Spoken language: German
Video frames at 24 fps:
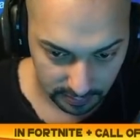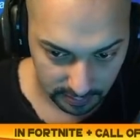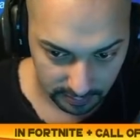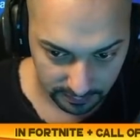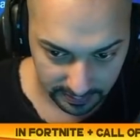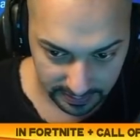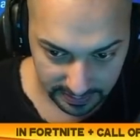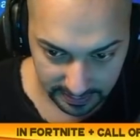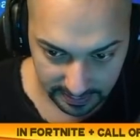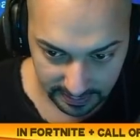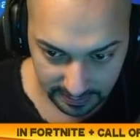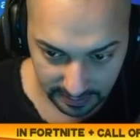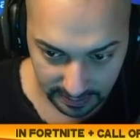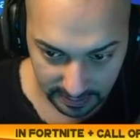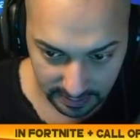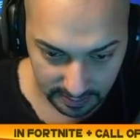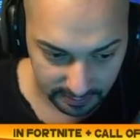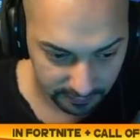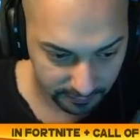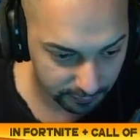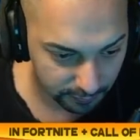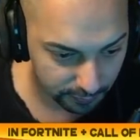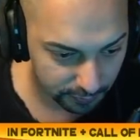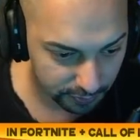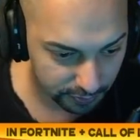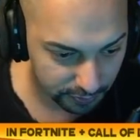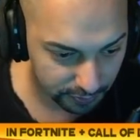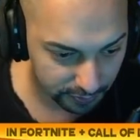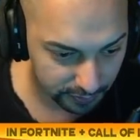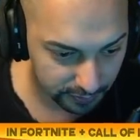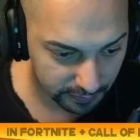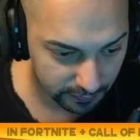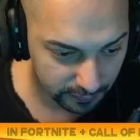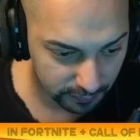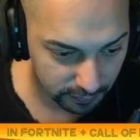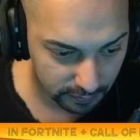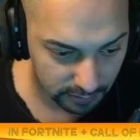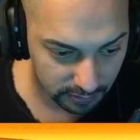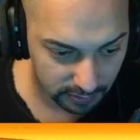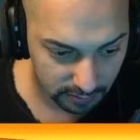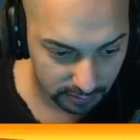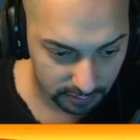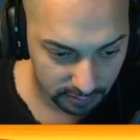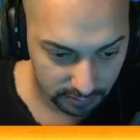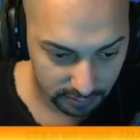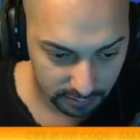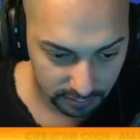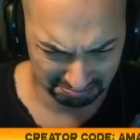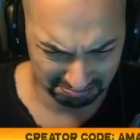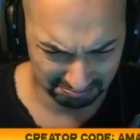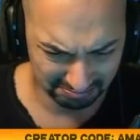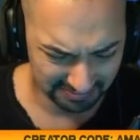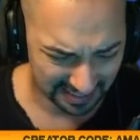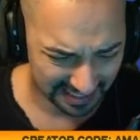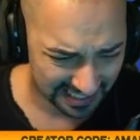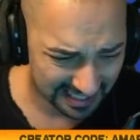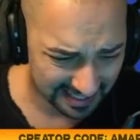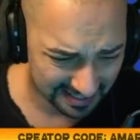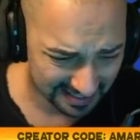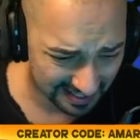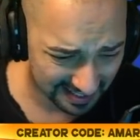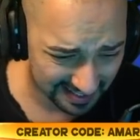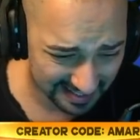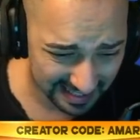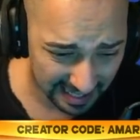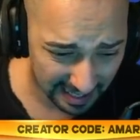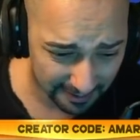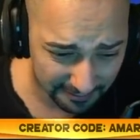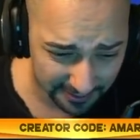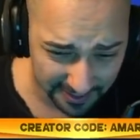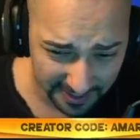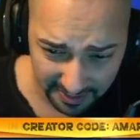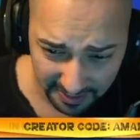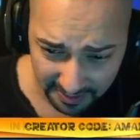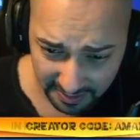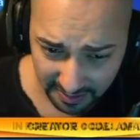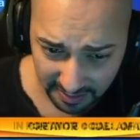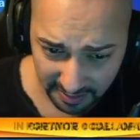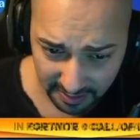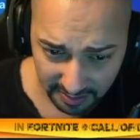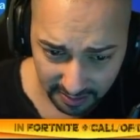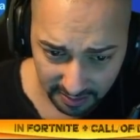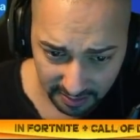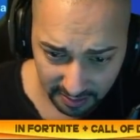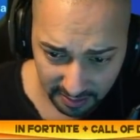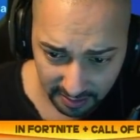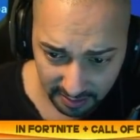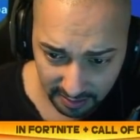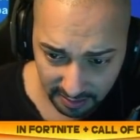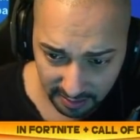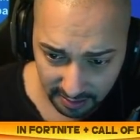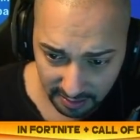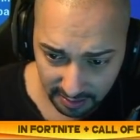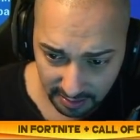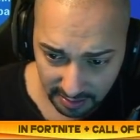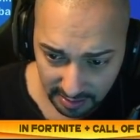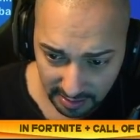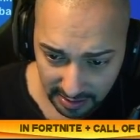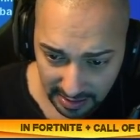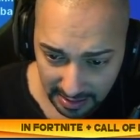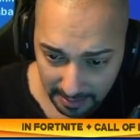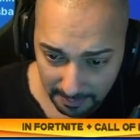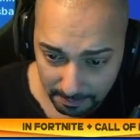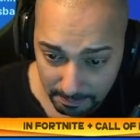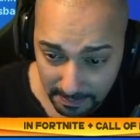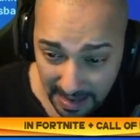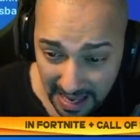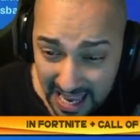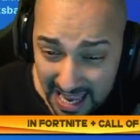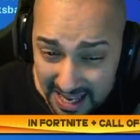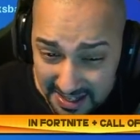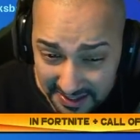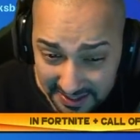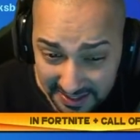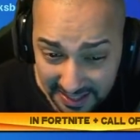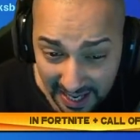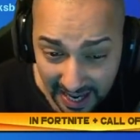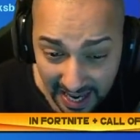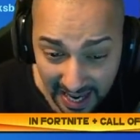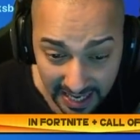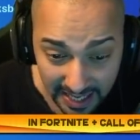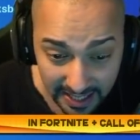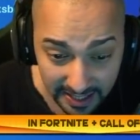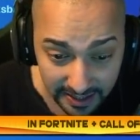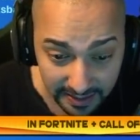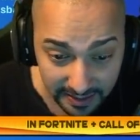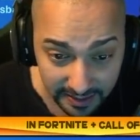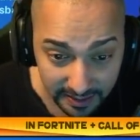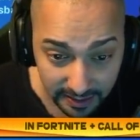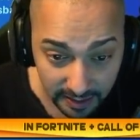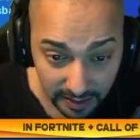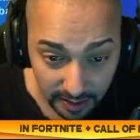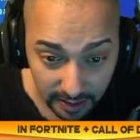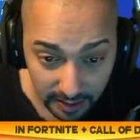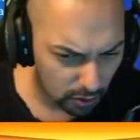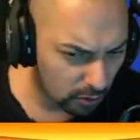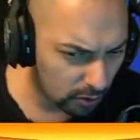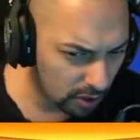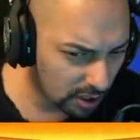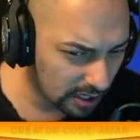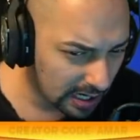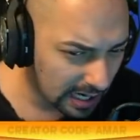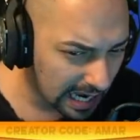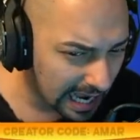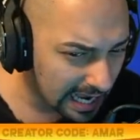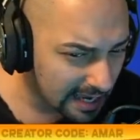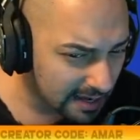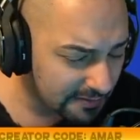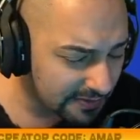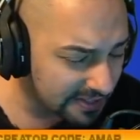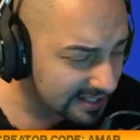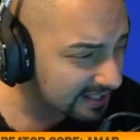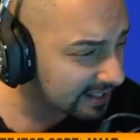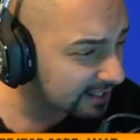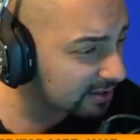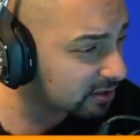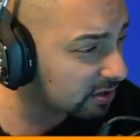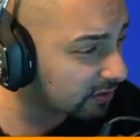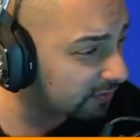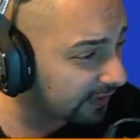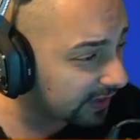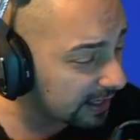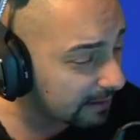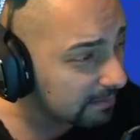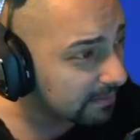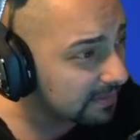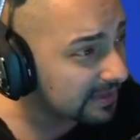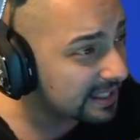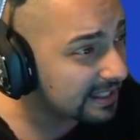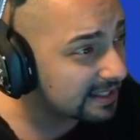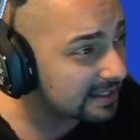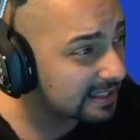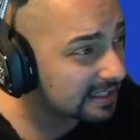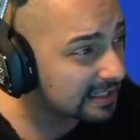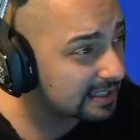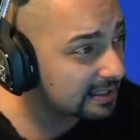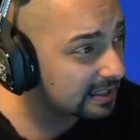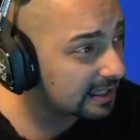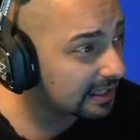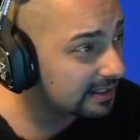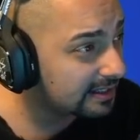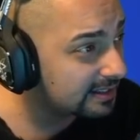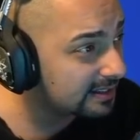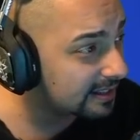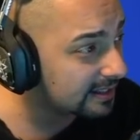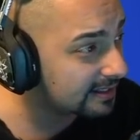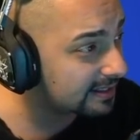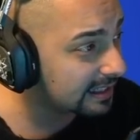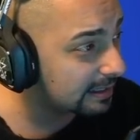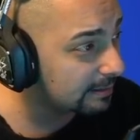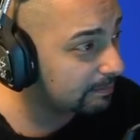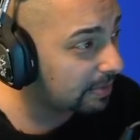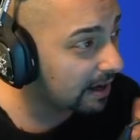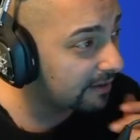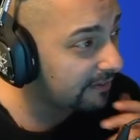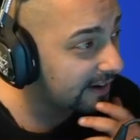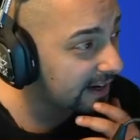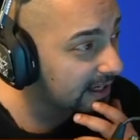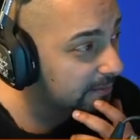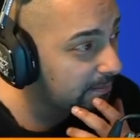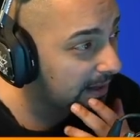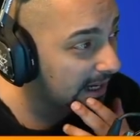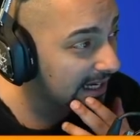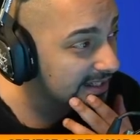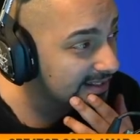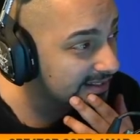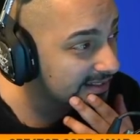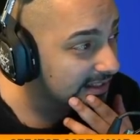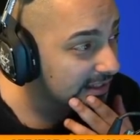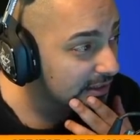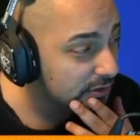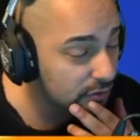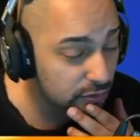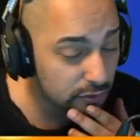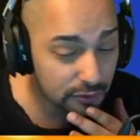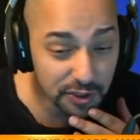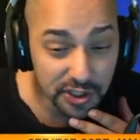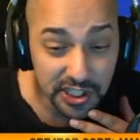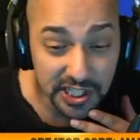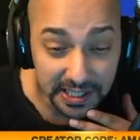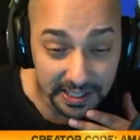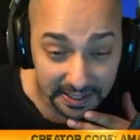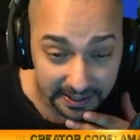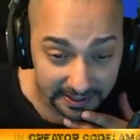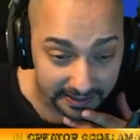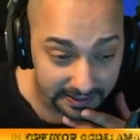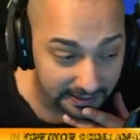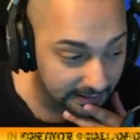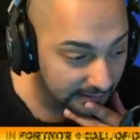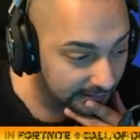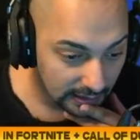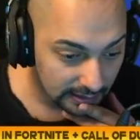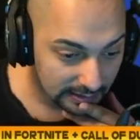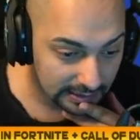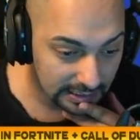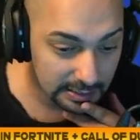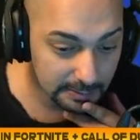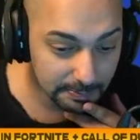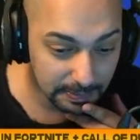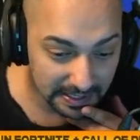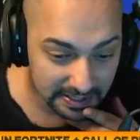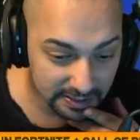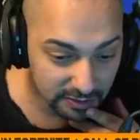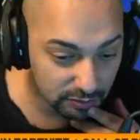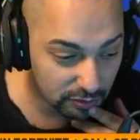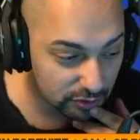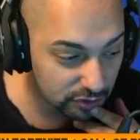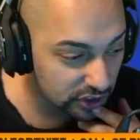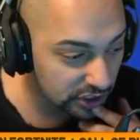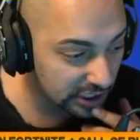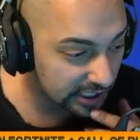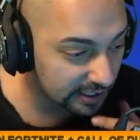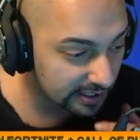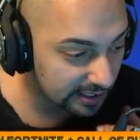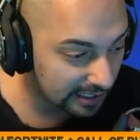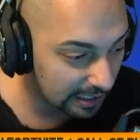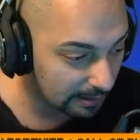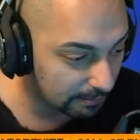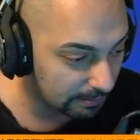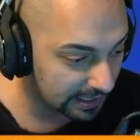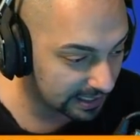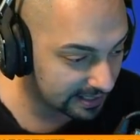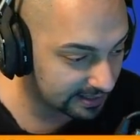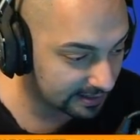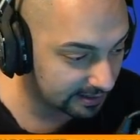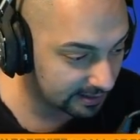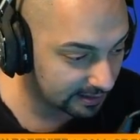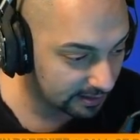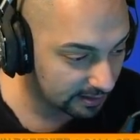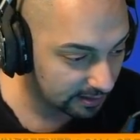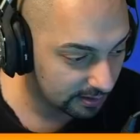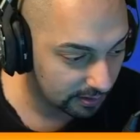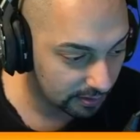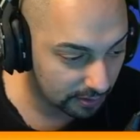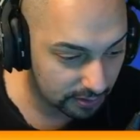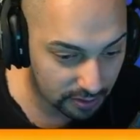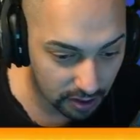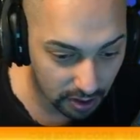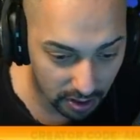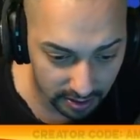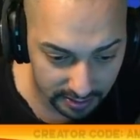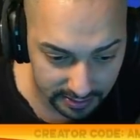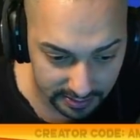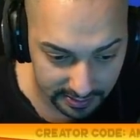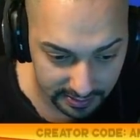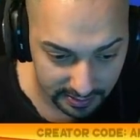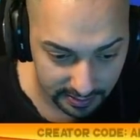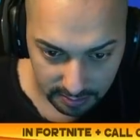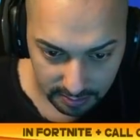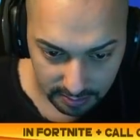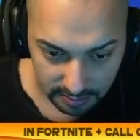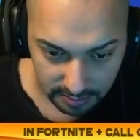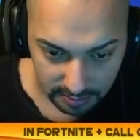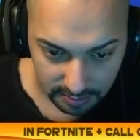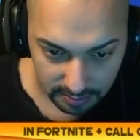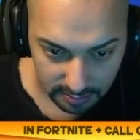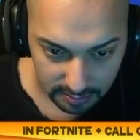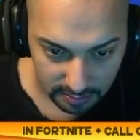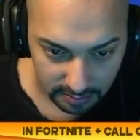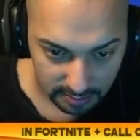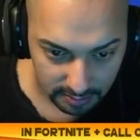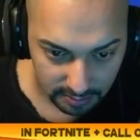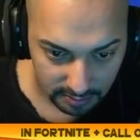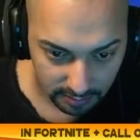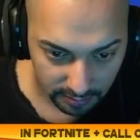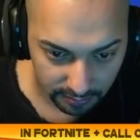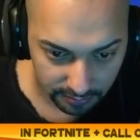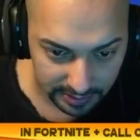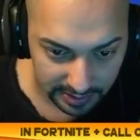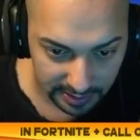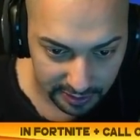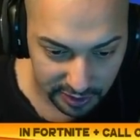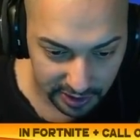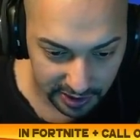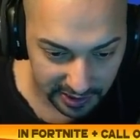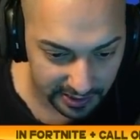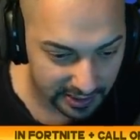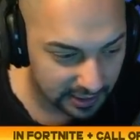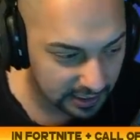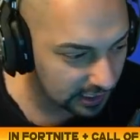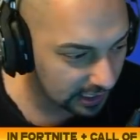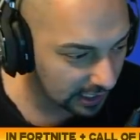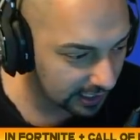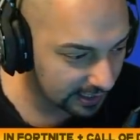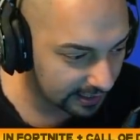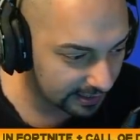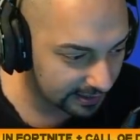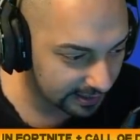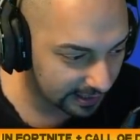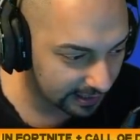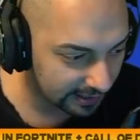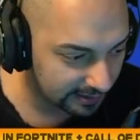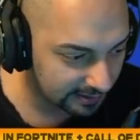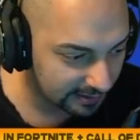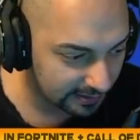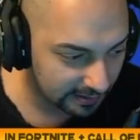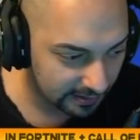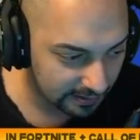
Was ist das? Frühstücksflug. Wie, ist das Kaffee? Mancake! Boah, ey, wisst ihr, zu wem dieses, äh, dieser Skin perfekt passt? Zu Chinken. Das passt zu Chinken am besten. Oh Gott. Und der Chinken-Gleiter direkt.